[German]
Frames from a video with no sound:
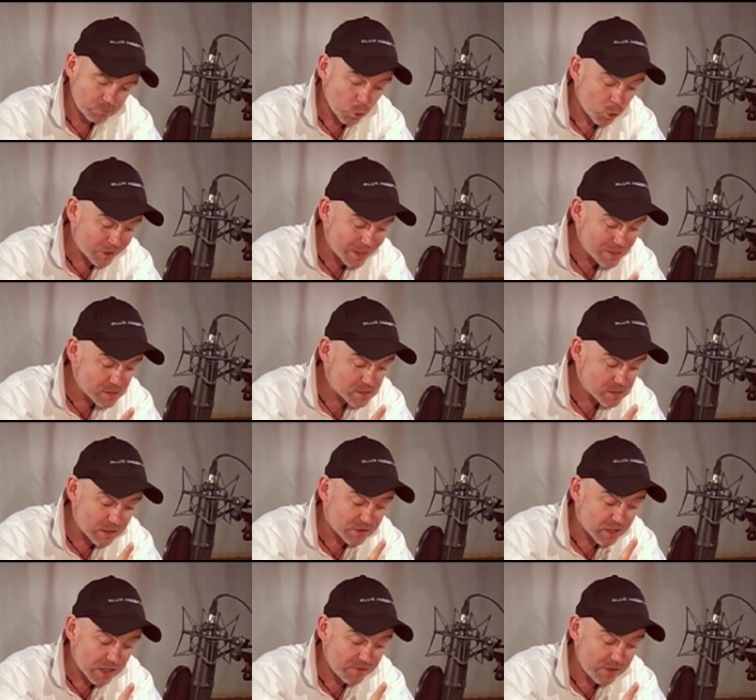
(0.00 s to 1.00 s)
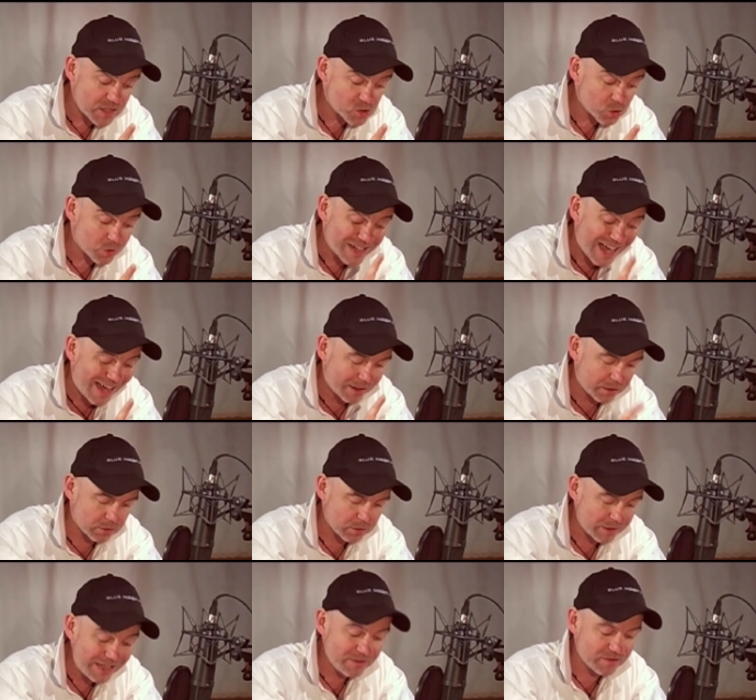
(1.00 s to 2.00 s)
und dass es in Treviso
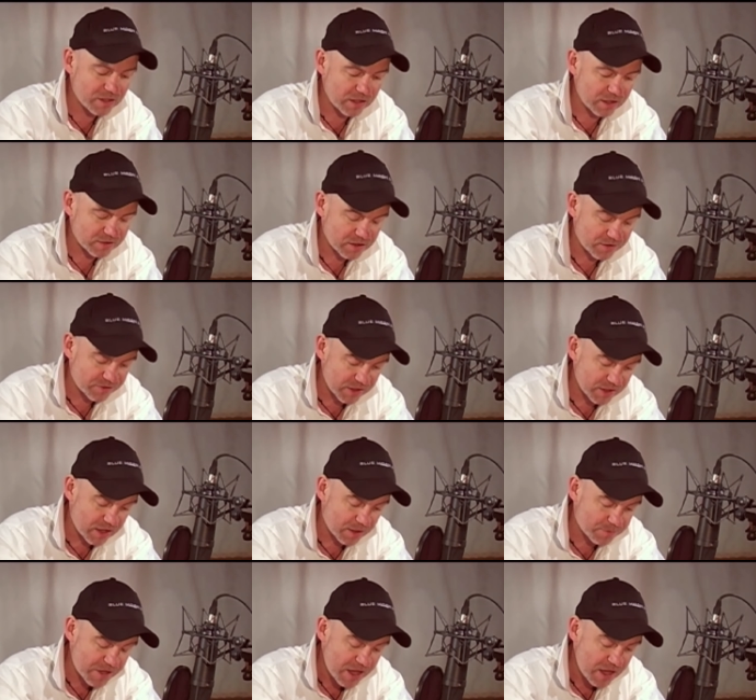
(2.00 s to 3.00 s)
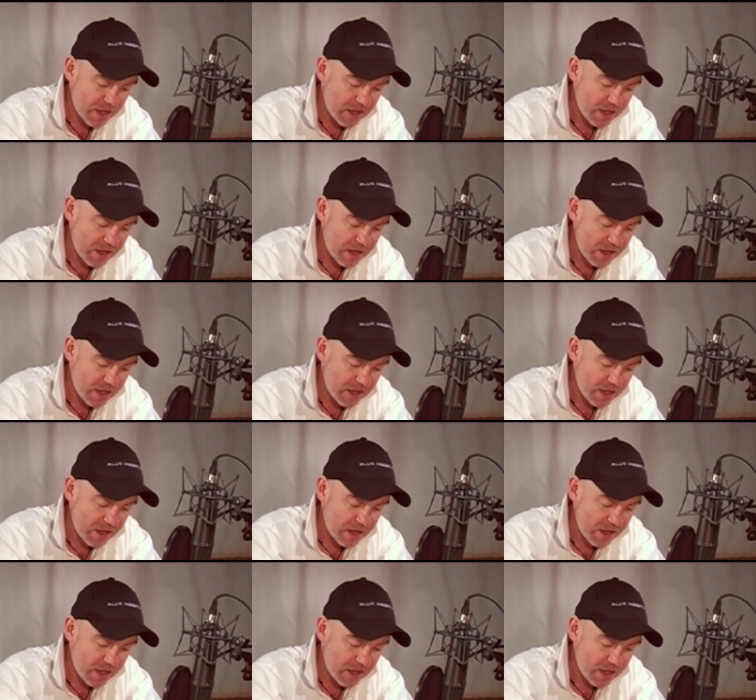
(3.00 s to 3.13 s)
kein Internetcafé gab.